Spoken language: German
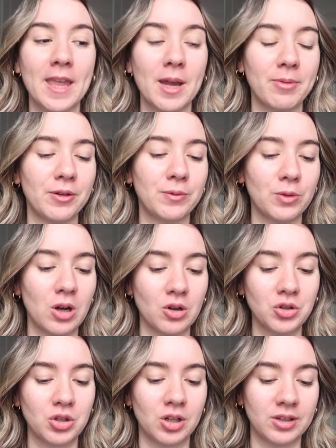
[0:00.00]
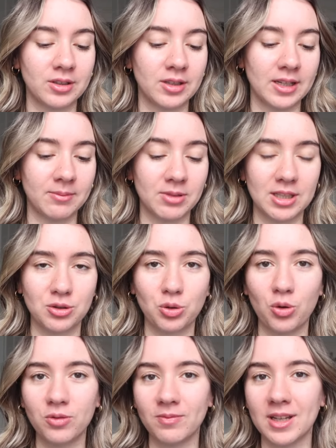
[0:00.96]
habe heute früh auch schon ähm,
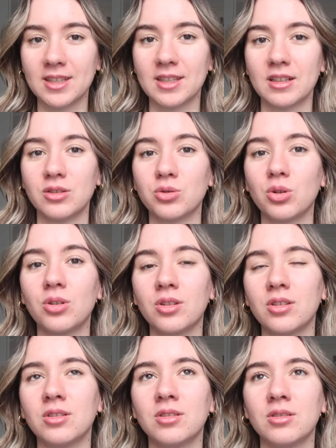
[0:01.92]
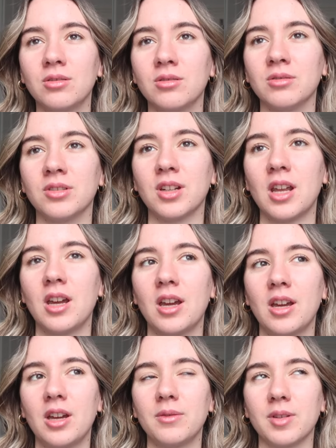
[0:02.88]
Zitronenwasser getrunken und
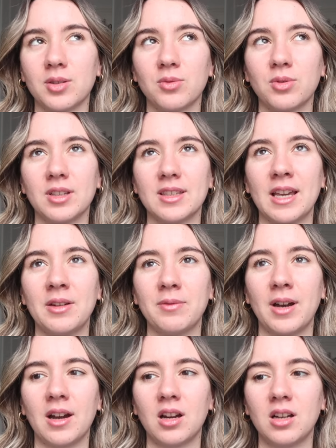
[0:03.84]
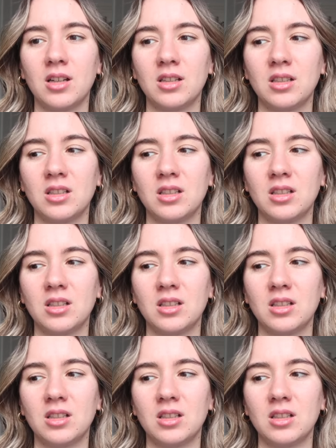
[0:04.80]
versuche jetzt einfach